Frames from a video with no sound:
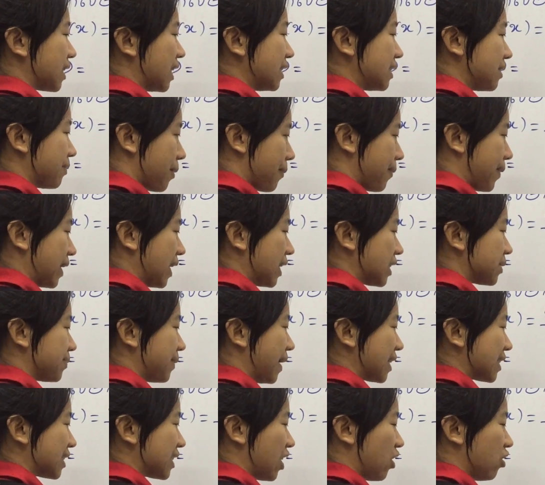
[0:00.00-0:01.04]
chỉ bảo bắt năng
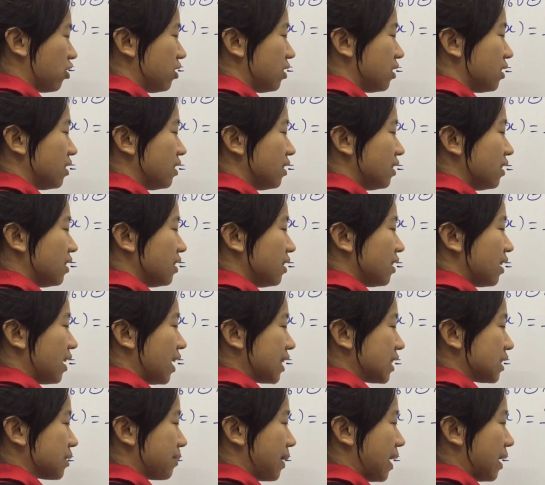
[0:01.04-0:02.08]
smart sống
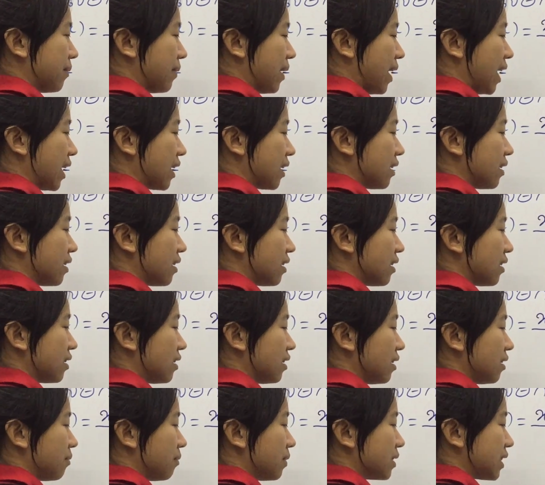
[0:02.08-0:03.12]
ít mà mán
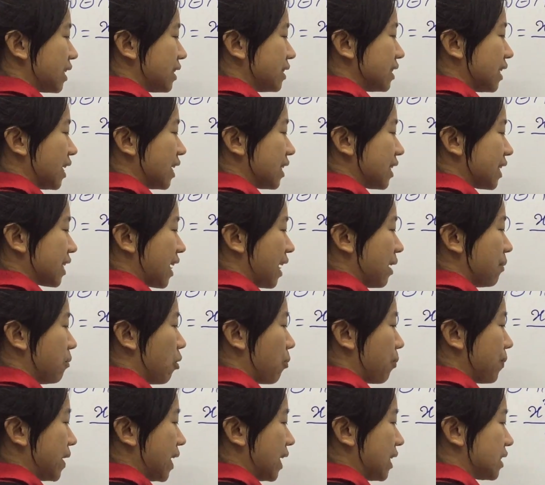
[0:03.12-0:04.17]
bà sân chị ếch cái
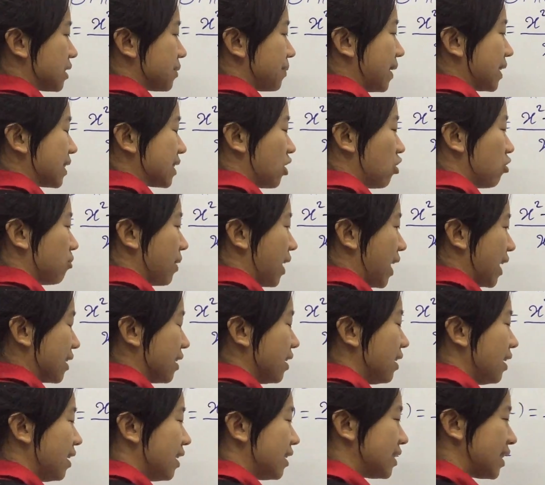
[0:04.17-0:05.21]
bột bị ếch mà xấu màn
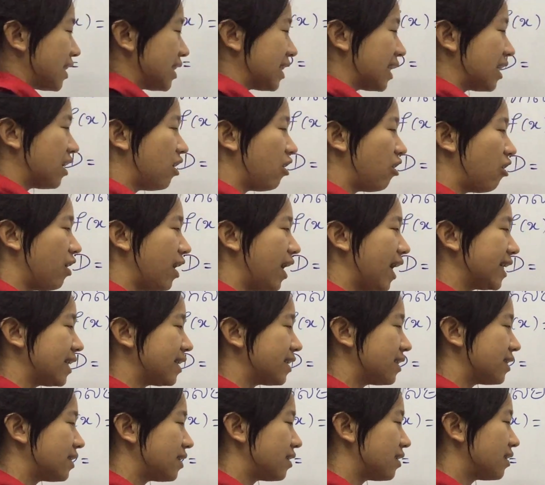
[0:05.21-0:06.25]
chứ dân họ ếch
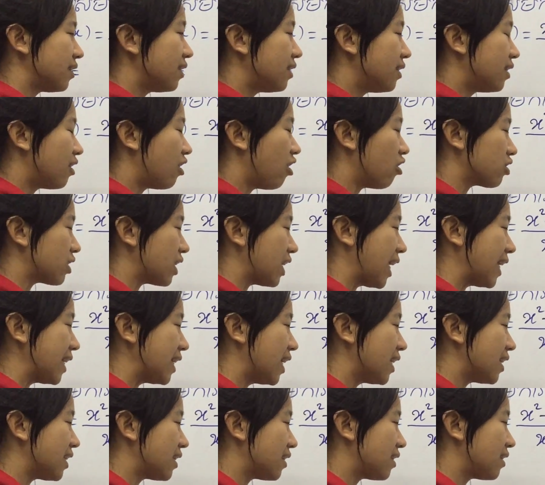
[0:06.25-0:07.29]
họ tờ lại
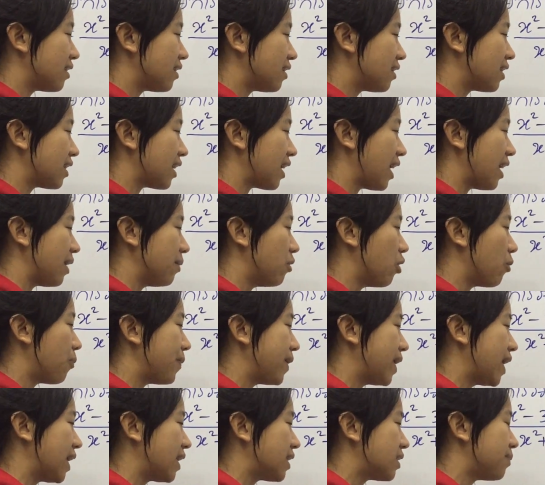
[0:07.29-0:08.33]
ếch cái bột
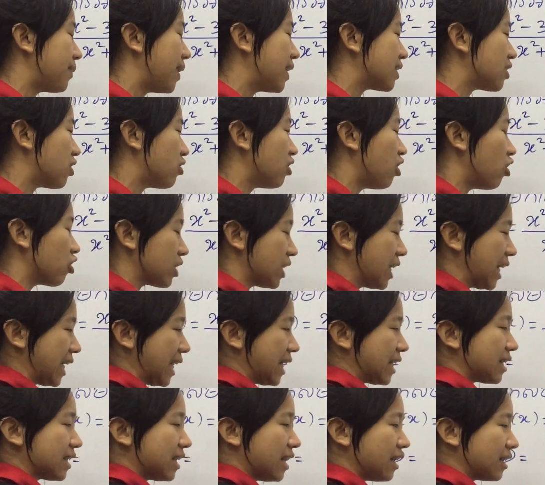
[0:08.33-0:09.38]
bị ếch mà xấu họ tờ lại
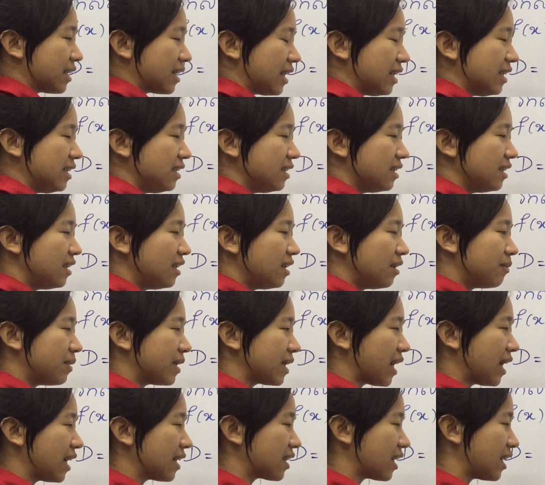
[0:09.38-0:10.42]
ếch khơi tới
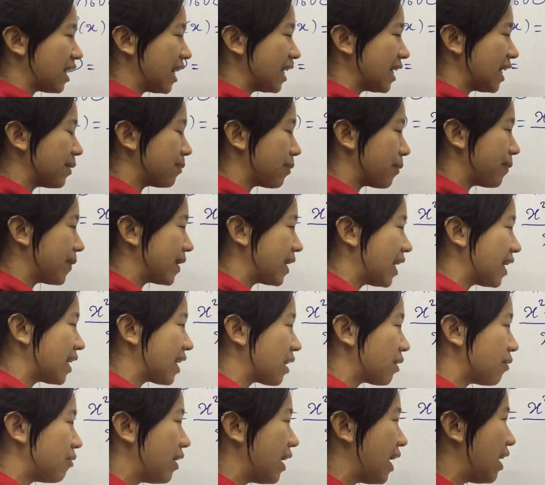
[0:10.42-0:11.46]
nên thao tờ lại ếch một phần năng
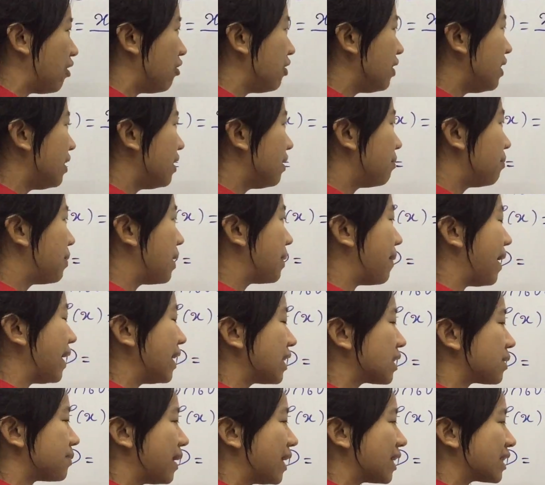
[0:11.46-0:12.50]
để thua áo thì bài
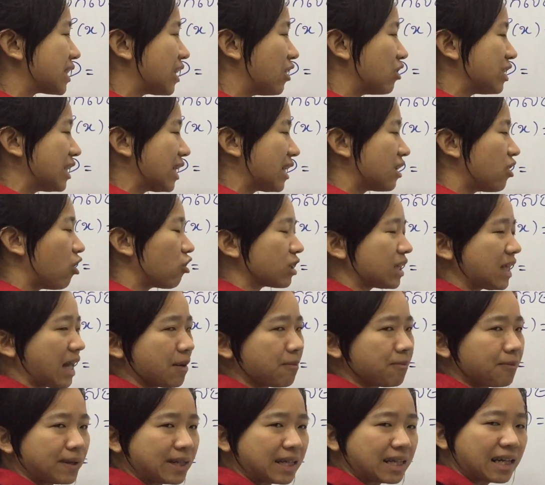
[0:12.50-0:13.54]
nhưng mà xấu chắc độ tờ
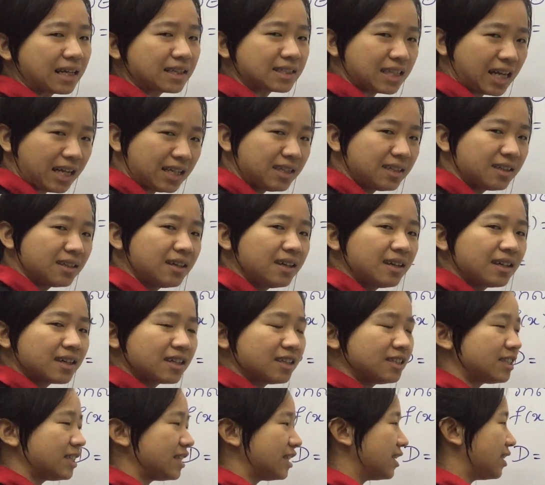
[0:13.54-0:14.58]
lại phần năng chánh
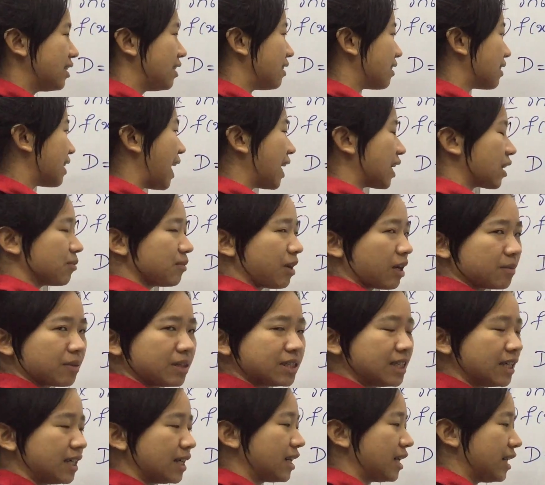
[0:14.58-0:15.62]
cứ chi ở đan cầm nạt bao
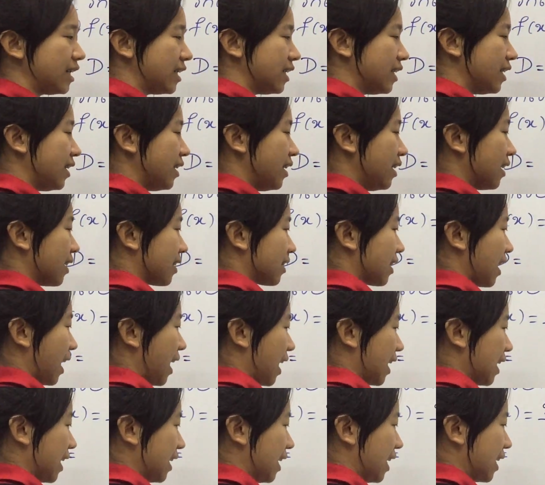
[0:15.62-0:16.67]
nhiêu ngày
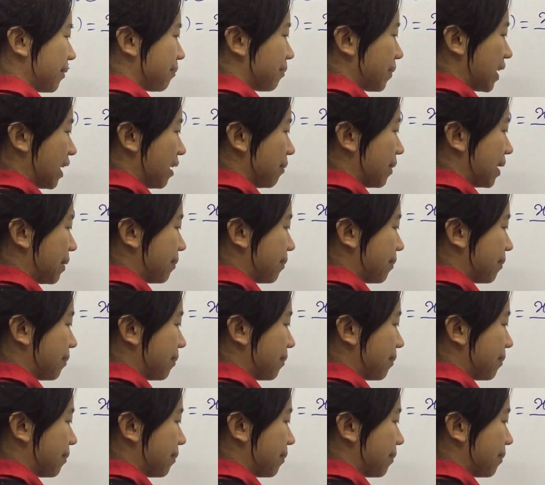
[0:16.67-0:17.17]
ta lại là phần năng